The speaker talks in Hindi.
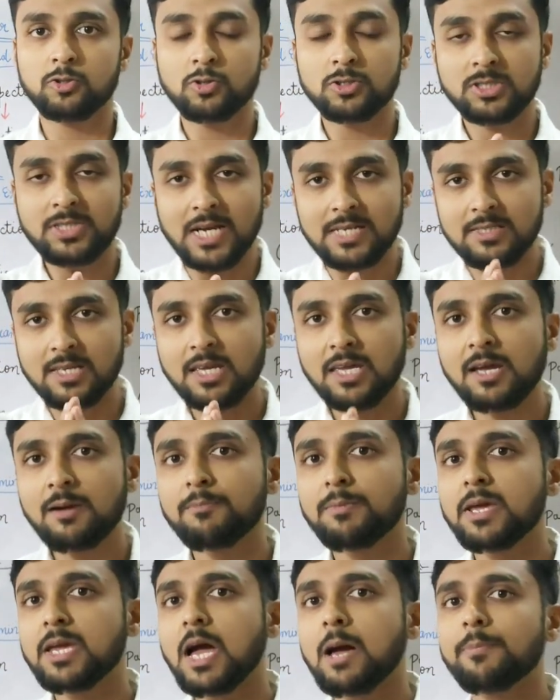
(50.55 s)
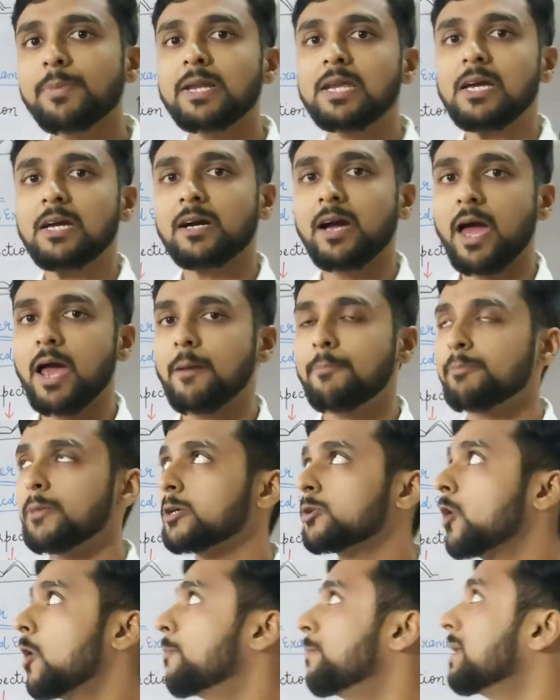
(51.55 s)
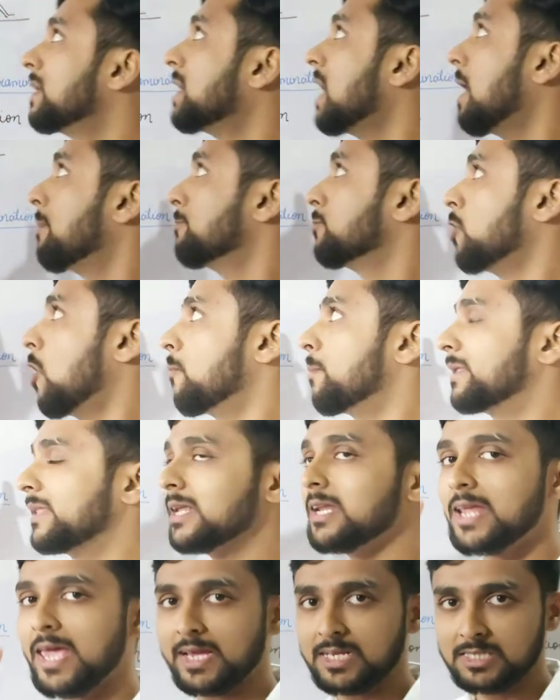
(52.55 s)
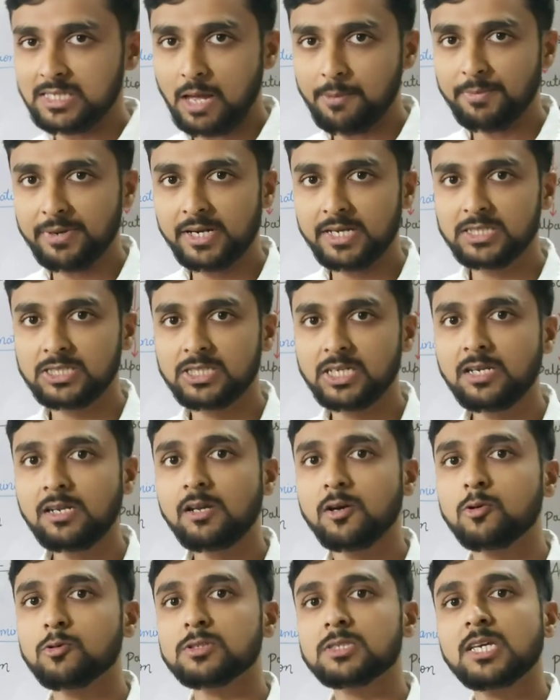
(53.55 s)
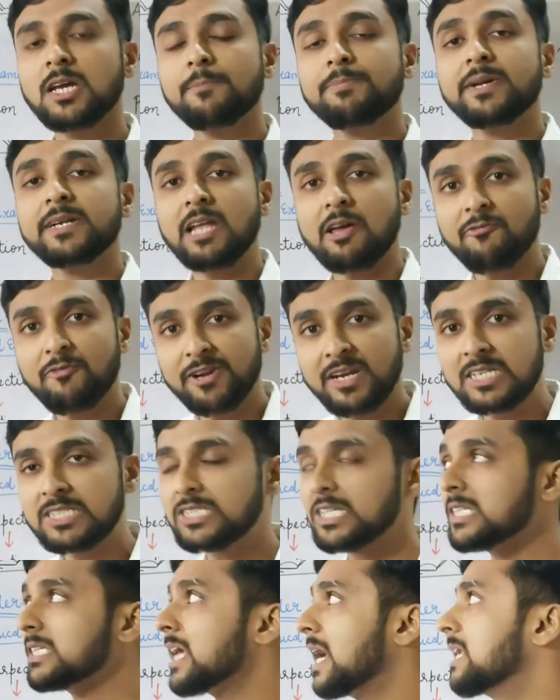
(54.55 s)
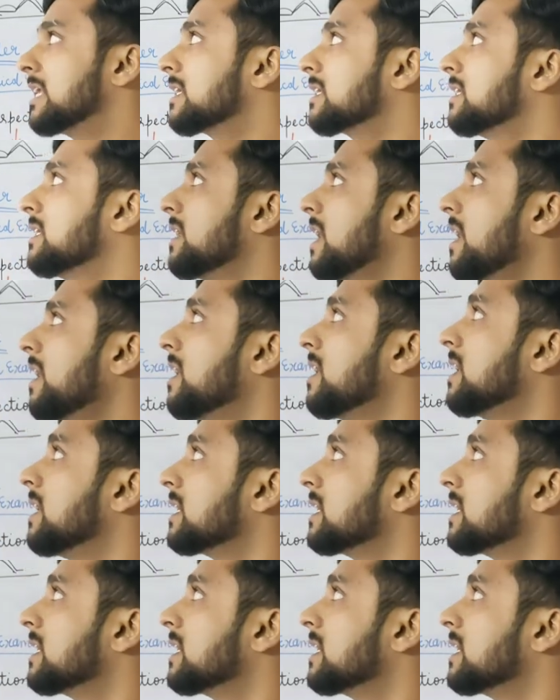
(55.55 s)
सो जैसा कि हमने यहां पे लिखा है अपना टॉपिक अबडोमिनल एग्जामिनेशन उसकी हमने डेफिनेशन क्या लिखी है